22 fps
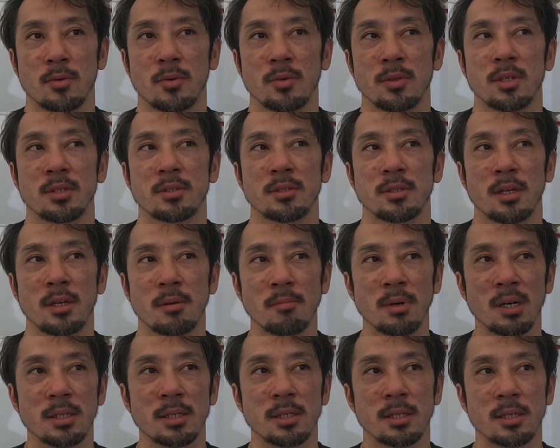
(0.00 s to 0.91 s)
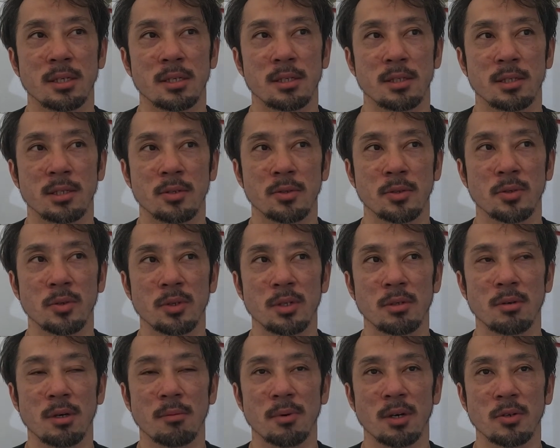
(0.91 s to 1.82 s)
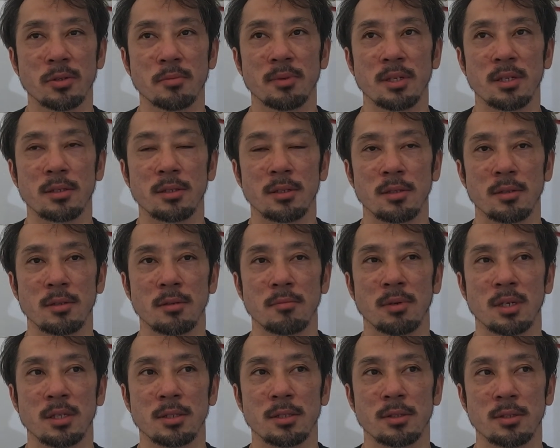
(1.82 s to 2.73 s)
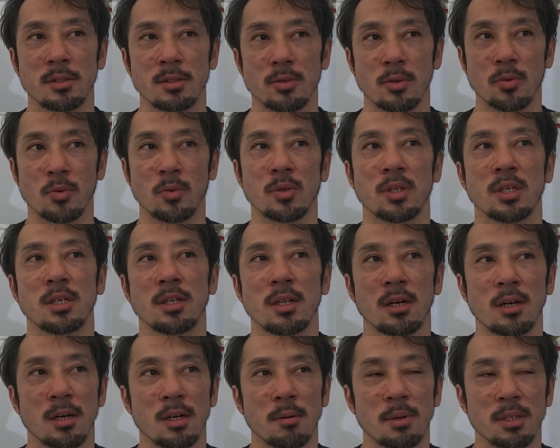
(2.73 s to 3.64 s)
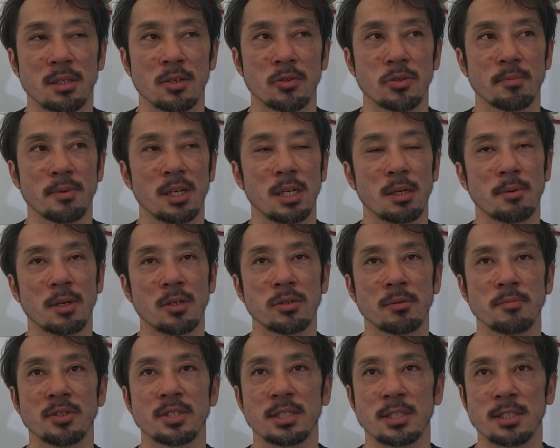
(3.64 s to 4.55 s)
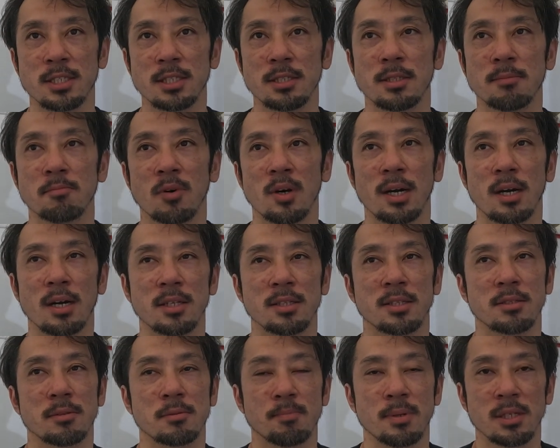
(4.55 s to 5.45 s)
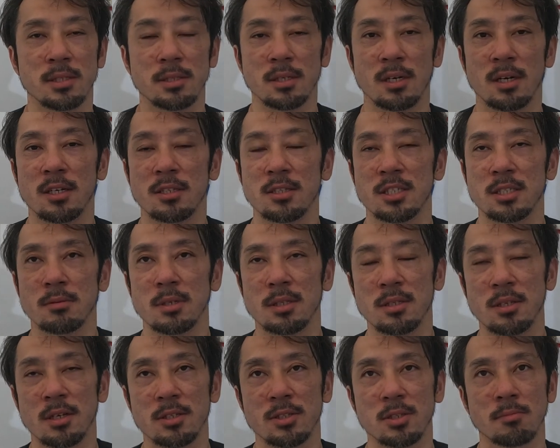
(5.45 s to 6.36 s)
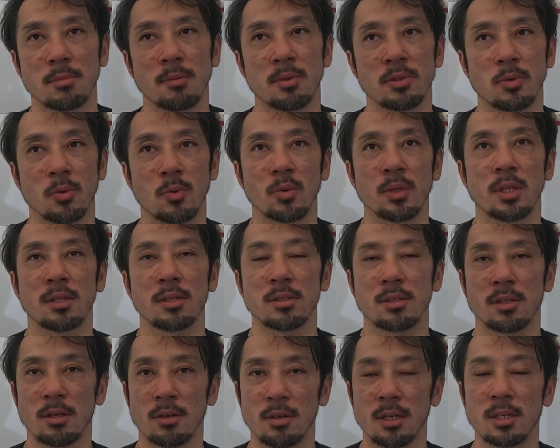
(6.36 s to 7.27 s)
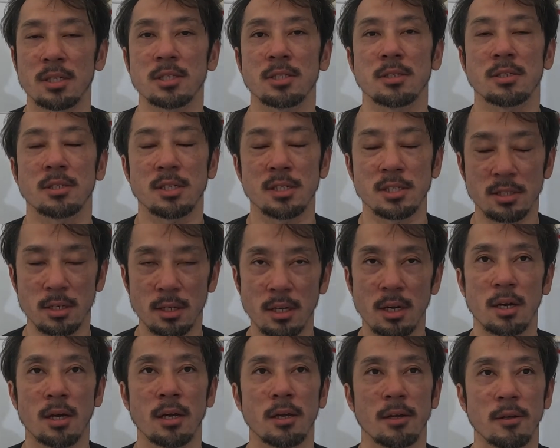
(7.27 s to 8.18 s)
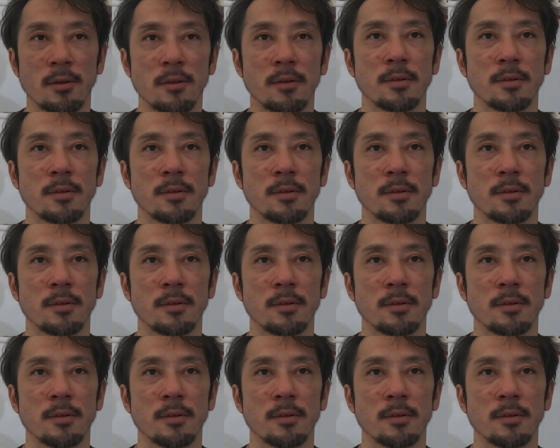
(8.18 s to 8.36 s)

そうですね、まあ、引くよりはまあ踏め、まあ、外にいながらまた踏めれば踏むしもう上がペースが上がってしまったらそのままそこでっていう話でしたね。はい